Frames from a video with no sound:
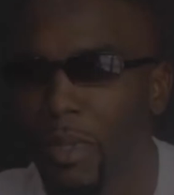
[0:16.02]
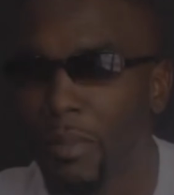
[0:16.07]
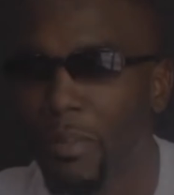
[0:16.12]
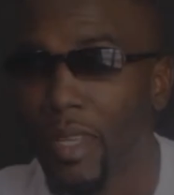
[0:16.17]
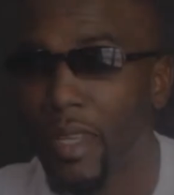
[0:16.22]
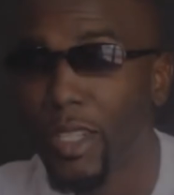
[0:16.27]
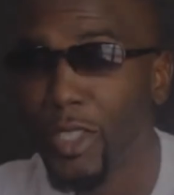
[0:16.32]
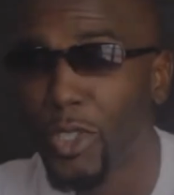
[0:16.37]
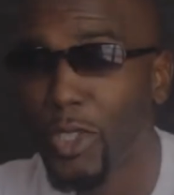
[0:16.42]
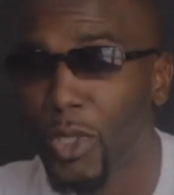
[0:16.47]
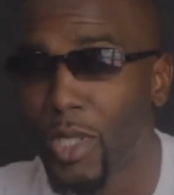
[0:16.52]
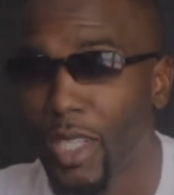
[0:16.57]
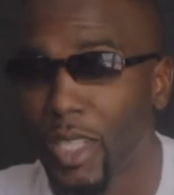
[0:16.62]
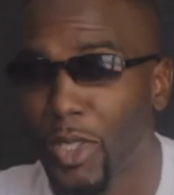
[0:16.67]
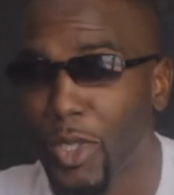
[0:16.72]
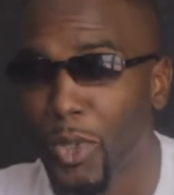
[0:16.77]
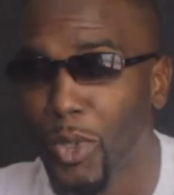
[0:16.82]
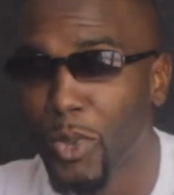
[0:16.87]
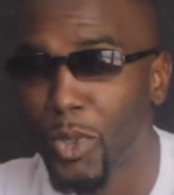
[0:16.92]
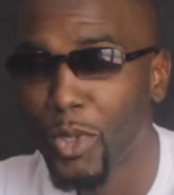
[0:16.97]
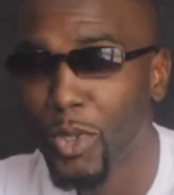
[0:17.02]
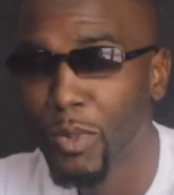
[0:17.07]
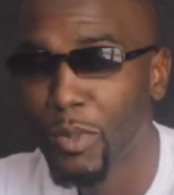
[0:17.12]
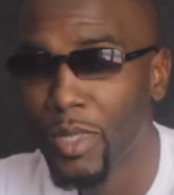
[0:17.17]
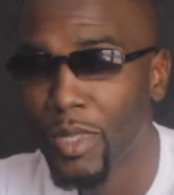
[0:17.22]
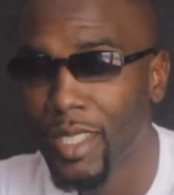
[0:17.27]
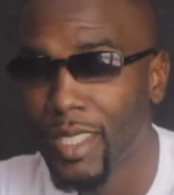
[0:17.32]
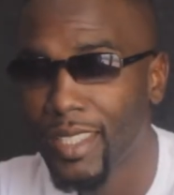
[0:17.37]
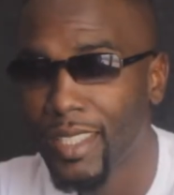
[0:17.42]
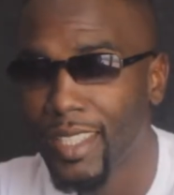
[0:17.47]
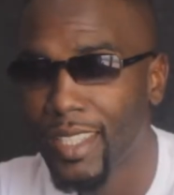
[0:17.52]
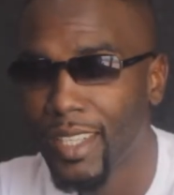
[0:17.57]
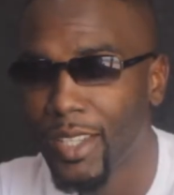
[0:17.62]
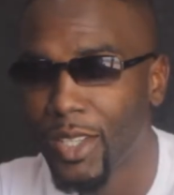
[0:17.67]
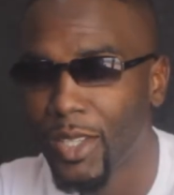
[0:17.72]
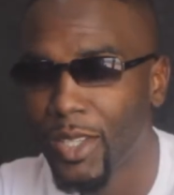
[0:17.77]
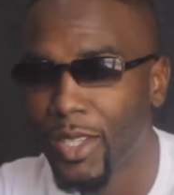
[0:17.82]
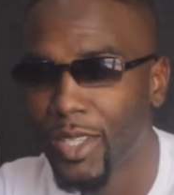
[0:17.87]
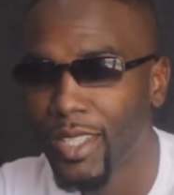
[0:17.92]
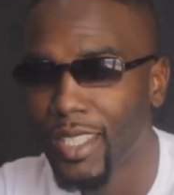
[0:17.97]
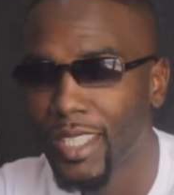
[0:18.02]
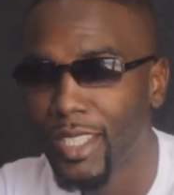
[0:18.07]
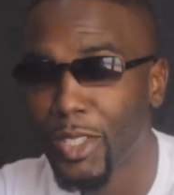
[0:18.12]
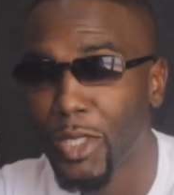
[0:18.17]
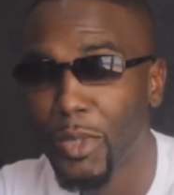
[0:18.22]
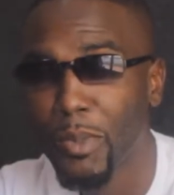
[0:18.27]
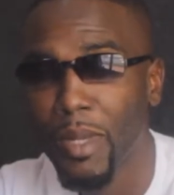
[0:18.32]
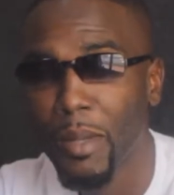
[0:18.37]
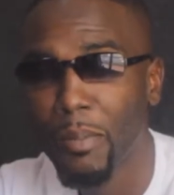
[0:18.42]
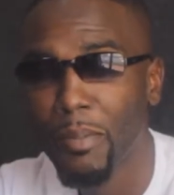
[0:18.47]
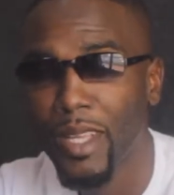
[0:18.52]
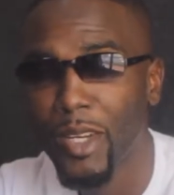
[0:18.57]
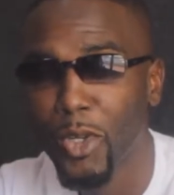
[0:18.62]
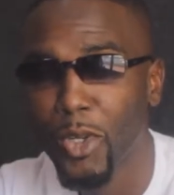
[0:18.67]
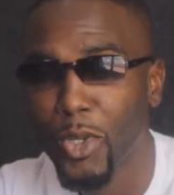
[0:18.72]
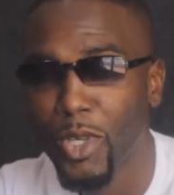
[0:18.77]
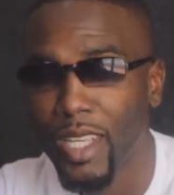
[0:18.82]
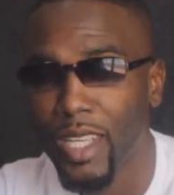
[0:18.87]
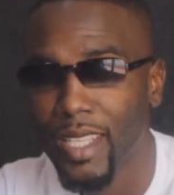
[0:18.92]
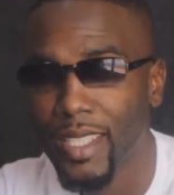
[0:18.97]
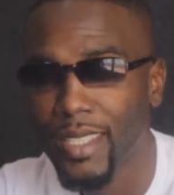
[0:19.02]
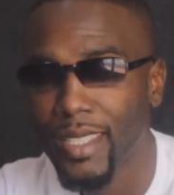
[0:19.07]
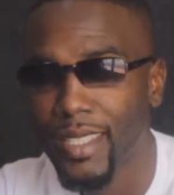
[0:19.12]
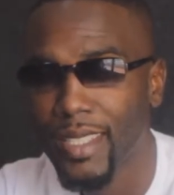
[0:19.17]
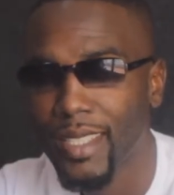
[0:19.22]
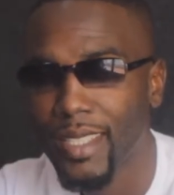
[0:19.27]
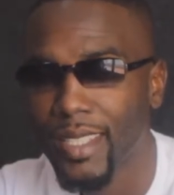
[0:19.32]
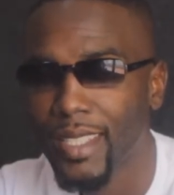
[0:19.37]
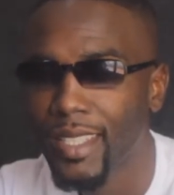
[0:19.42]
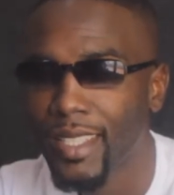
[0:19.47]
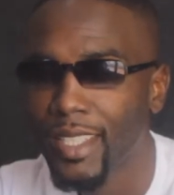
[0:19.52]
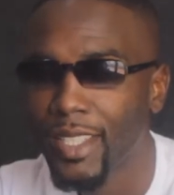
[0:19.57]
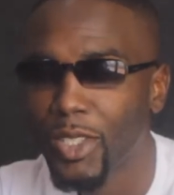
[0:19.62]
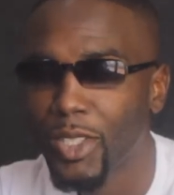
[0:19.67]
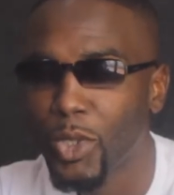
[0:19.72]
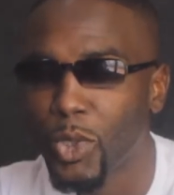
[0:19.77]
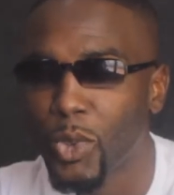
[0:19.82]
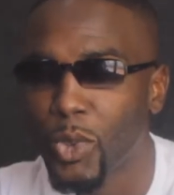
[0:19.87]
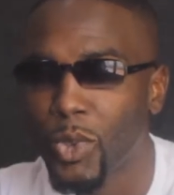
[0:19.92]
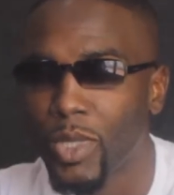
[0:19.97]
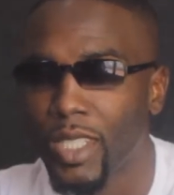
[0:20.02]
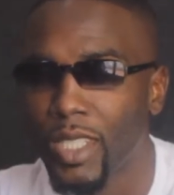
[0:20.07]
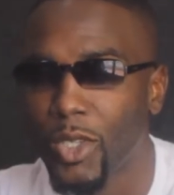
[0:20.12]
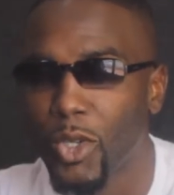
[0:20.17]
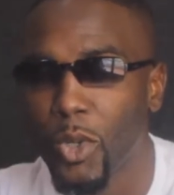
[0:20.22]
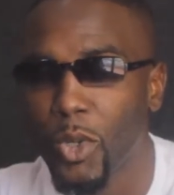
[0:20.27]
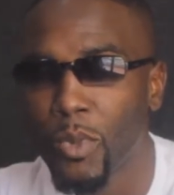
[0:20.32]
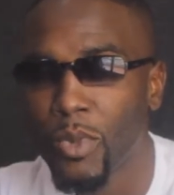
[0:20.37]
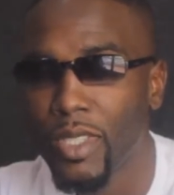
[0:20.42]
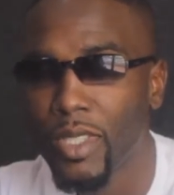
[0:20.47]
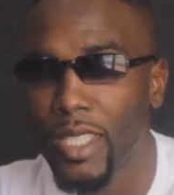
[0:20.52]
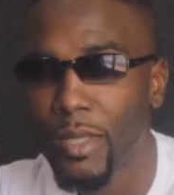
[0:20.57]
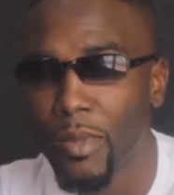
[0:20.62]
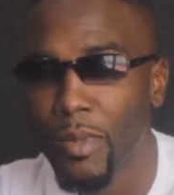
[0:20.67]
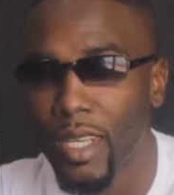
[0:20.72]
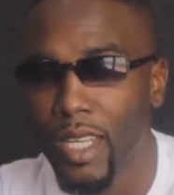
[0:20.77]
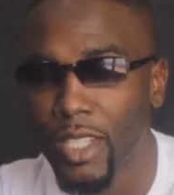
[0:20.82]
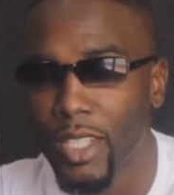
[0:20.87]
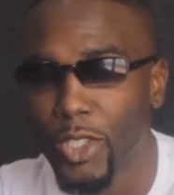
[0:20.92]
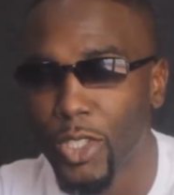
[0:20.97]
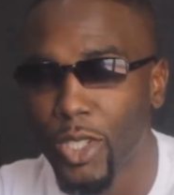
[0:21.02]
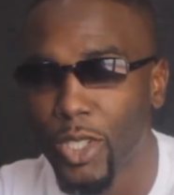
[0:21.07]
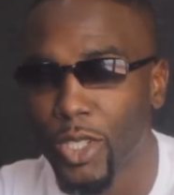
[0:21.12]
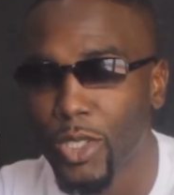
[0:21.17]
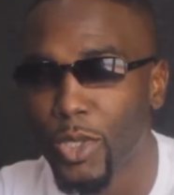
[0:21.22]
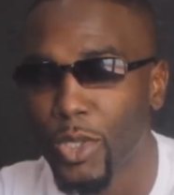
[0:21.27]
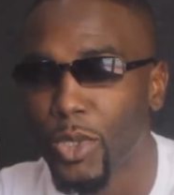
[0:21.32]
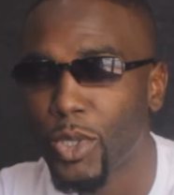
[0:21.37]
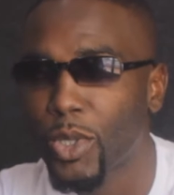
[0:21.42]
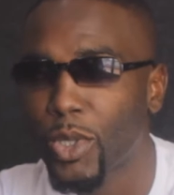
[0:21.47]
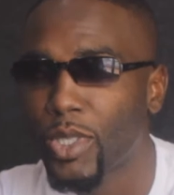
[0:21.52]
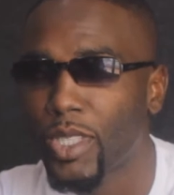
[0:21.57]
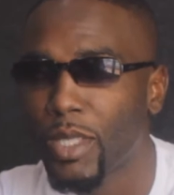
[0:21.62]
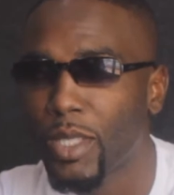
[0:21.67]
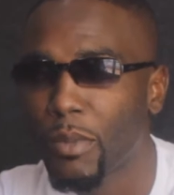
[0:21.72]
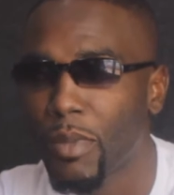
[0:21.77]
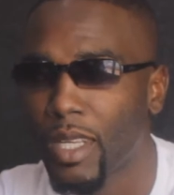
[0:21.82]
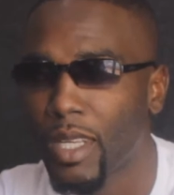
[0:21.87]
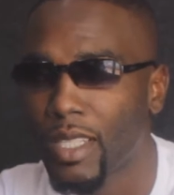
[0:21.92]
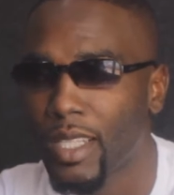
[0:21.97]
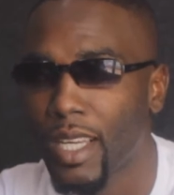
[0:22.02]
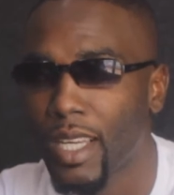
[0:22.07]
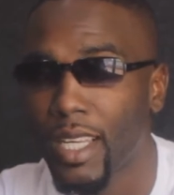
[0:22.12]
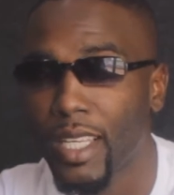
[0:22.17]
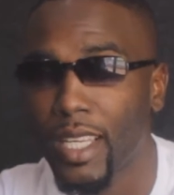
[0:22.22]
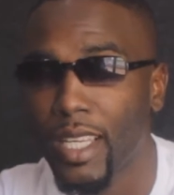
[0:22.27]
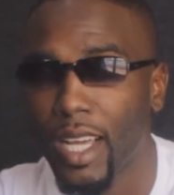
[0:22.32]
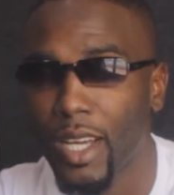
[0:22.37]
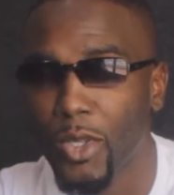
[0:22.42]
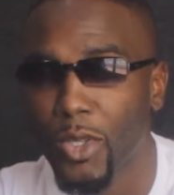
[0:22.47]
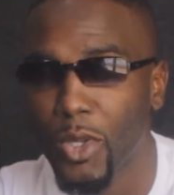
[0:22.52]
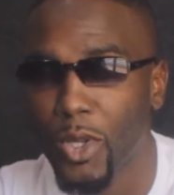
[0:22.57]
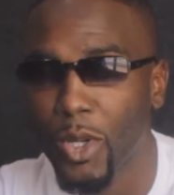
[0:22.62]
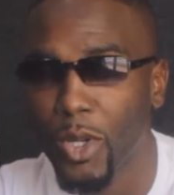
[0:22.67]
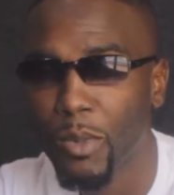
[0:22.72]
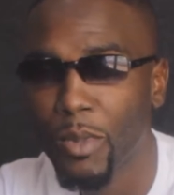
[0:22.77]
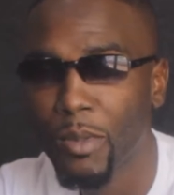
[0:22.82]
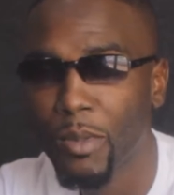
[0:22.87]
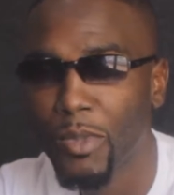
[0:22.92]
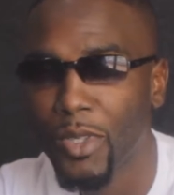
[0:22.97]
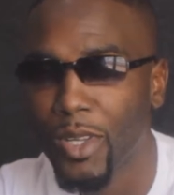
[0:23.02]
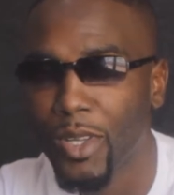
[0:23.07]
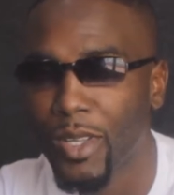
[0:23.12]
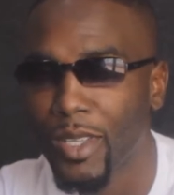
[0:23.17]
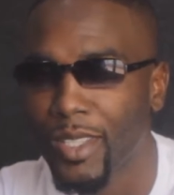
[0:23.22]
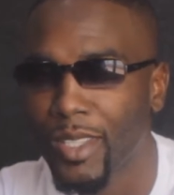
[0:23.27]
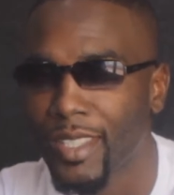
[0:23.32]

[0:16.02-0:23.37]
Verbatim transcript: m'appelle Jonathan Olombi, euh, les autres m'appellent Rolex. Je suis community manager, je suis aussi mannequin et acteur en même temps.